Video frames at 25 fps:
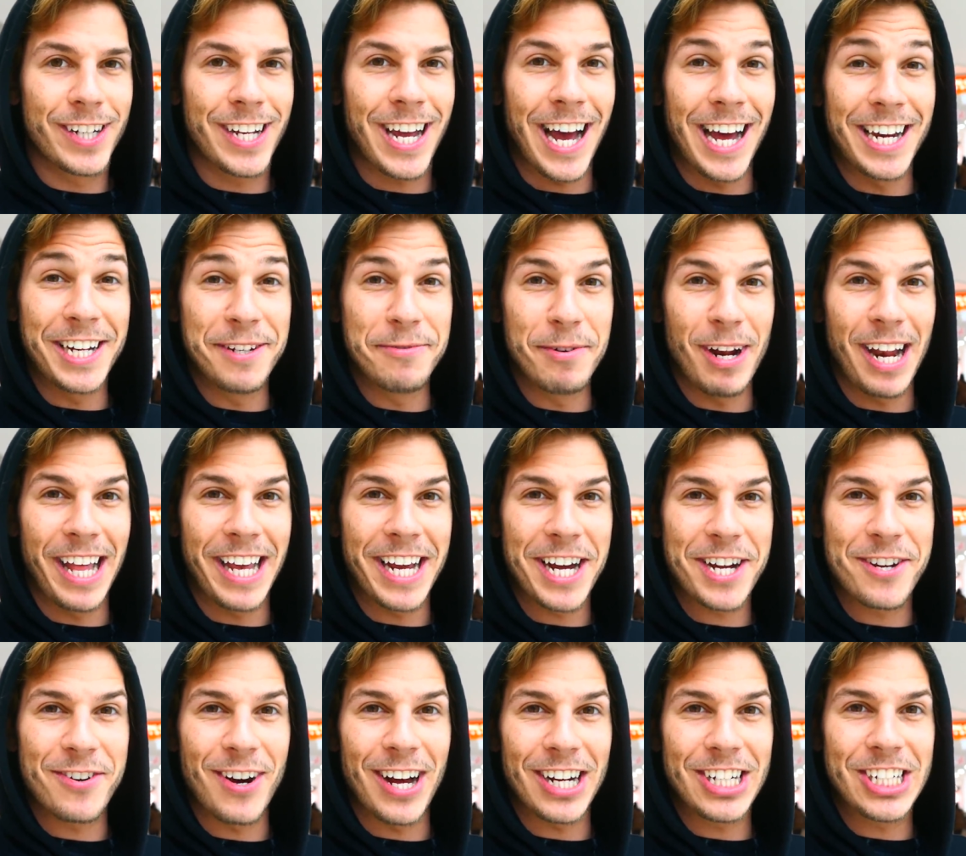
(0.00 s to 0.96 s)
Gar nicht mehr
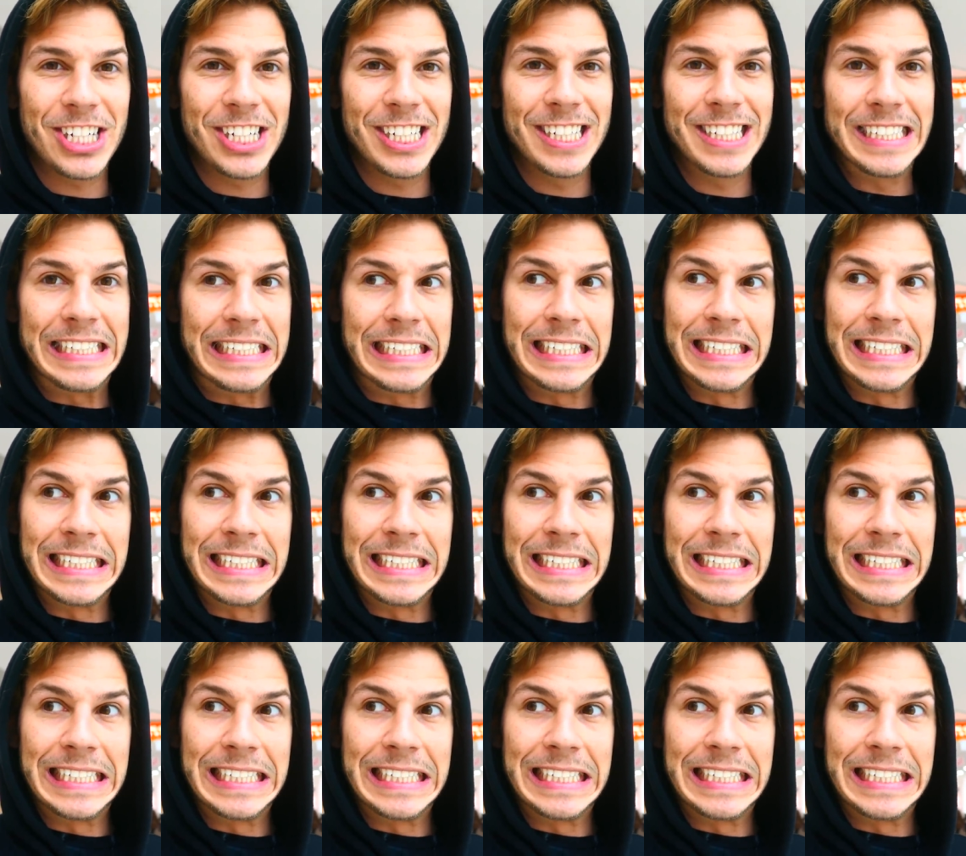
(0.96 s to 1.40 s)
länger quatschen.